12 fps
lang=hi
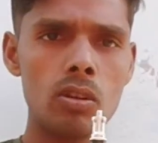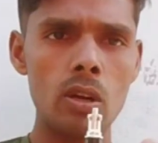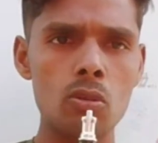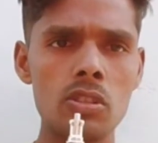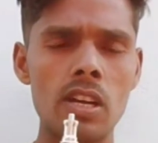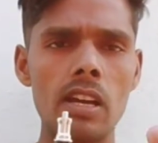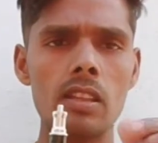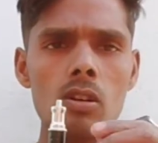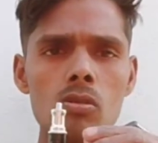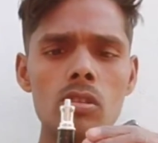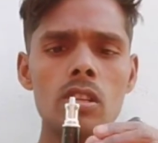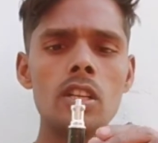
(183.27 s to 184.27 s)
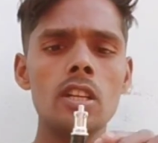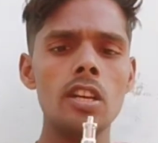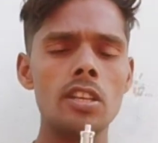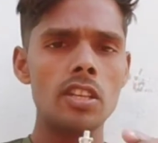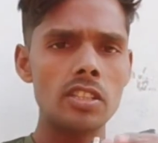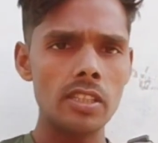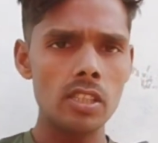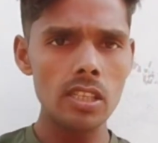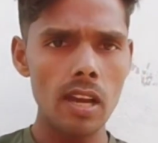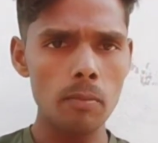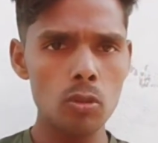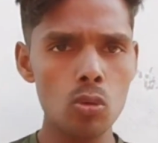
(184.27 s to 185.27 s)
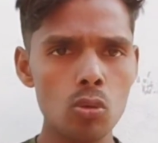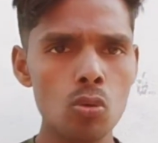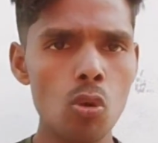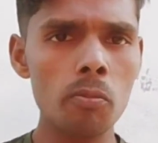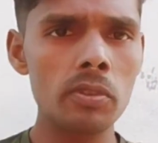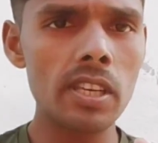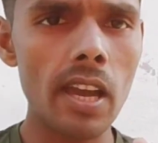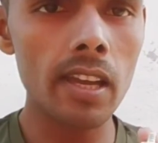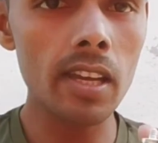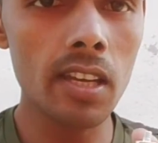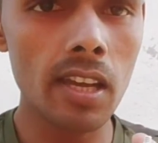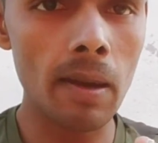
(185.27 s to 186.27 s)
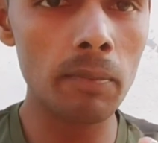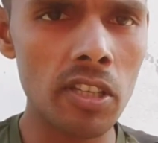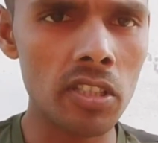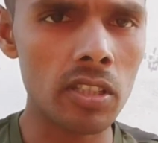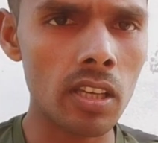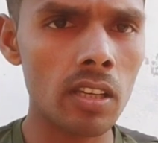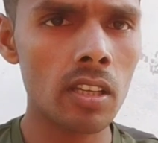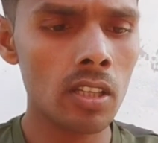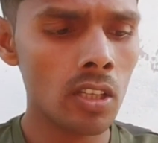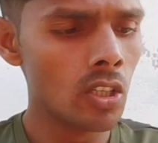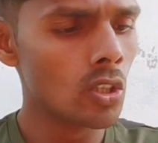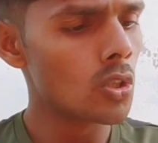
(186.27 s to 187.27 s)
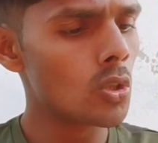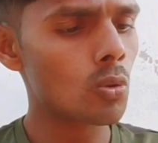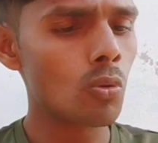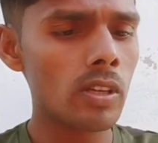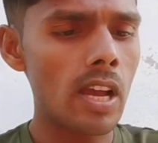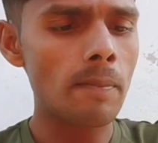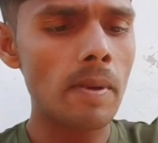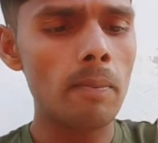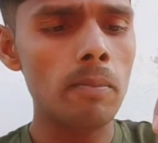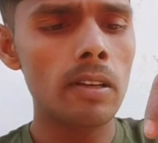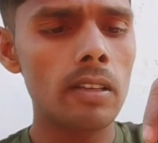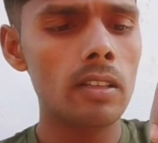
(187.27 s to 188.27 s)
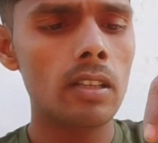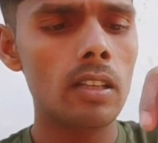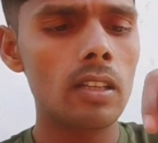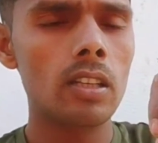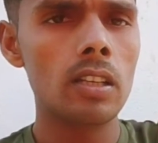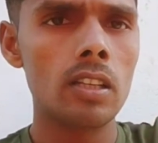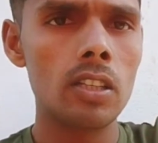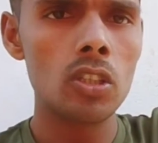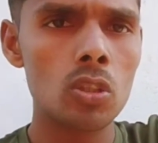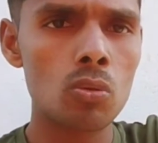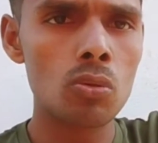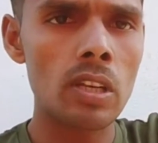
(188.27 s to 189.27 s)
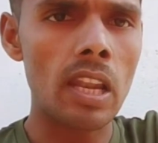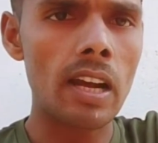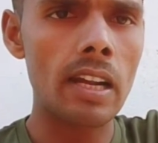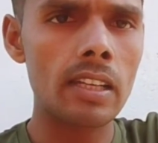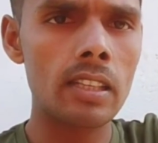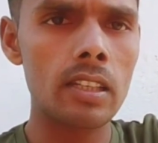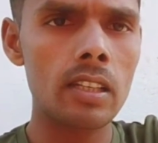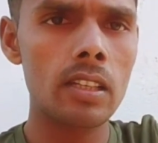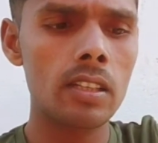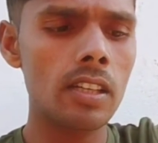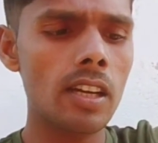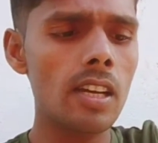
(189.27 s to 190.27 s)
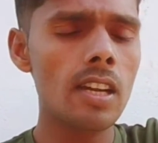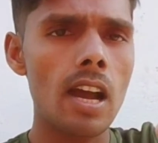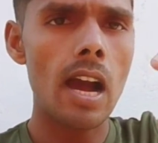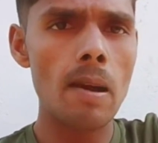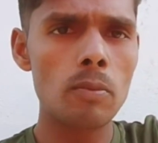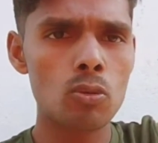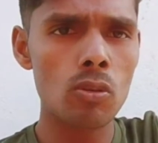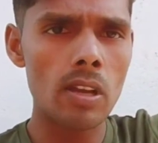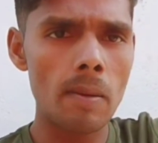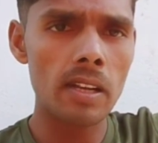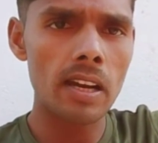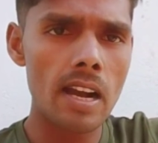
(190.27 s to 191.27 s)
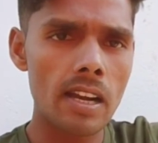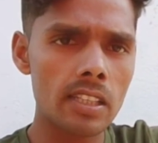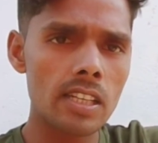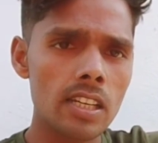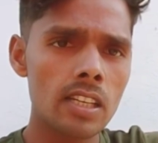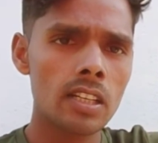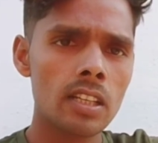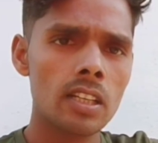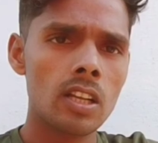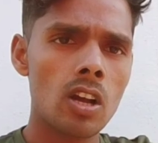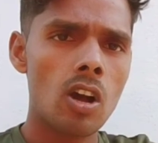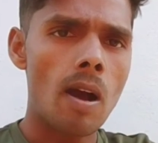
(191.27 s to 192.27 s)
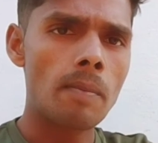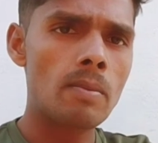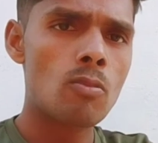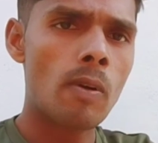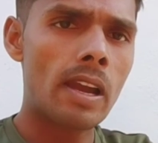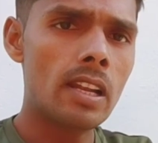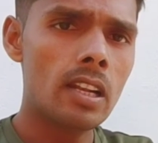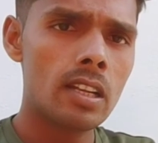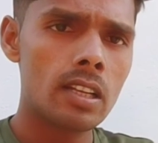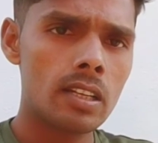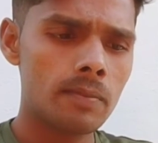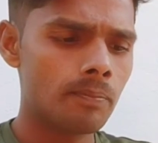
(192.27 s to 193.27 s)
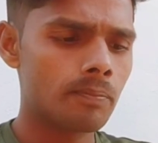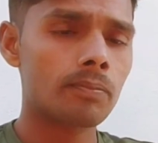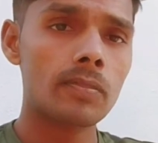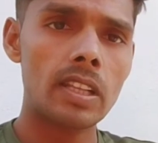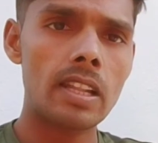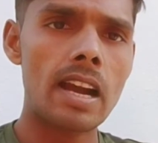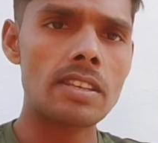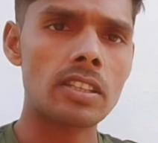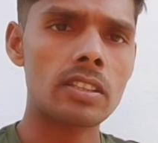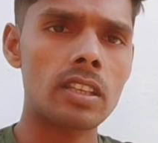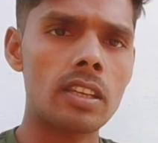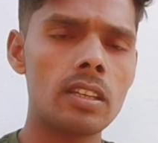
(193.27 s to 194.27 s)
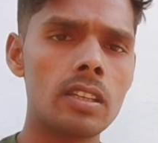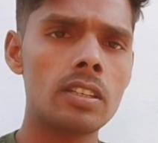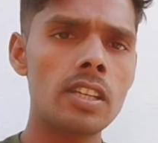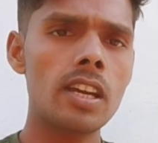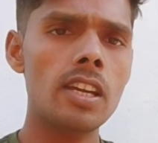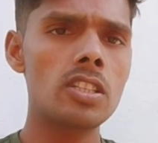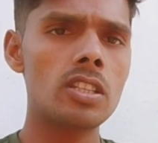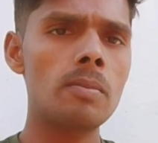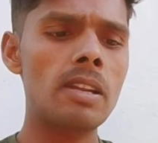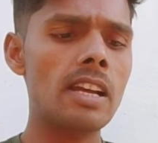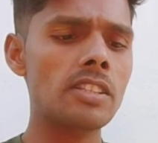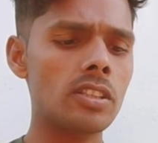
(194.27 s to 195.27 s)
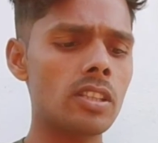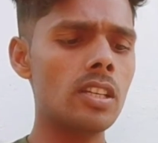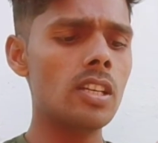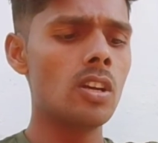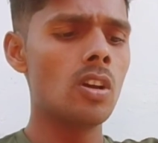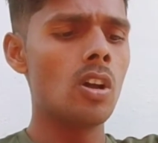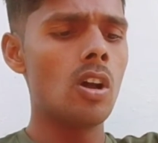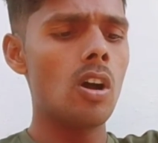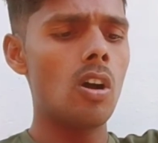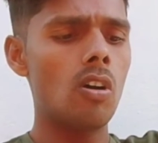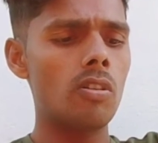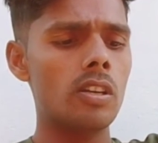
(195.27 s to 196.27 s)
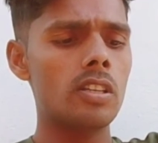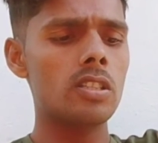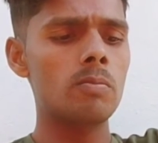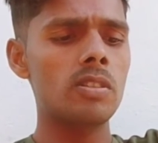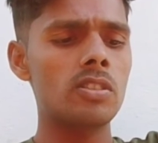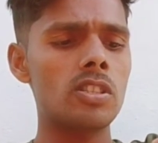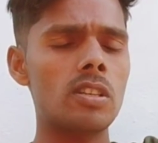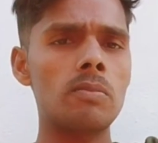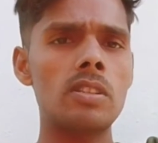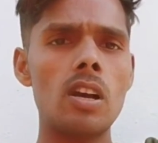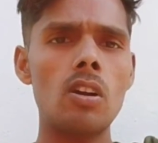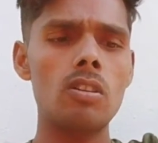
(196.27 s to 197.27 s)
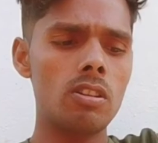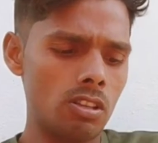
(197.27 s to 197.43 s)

थोड़ा कुछ दिखा देता हूँ जैसे कि यहाँ पे जो नोब दिया है आप देख सकते हैं इसको यहाँ पे आप स्क्रू दिया लगाने के लिए ठीक है आप इसको यहाँ पे लगा करके अपना मोबाइल लगा सकते हैं ठीक है इस तरह भी लगा सकते हैं और एक इसमें सिस्टम दिया और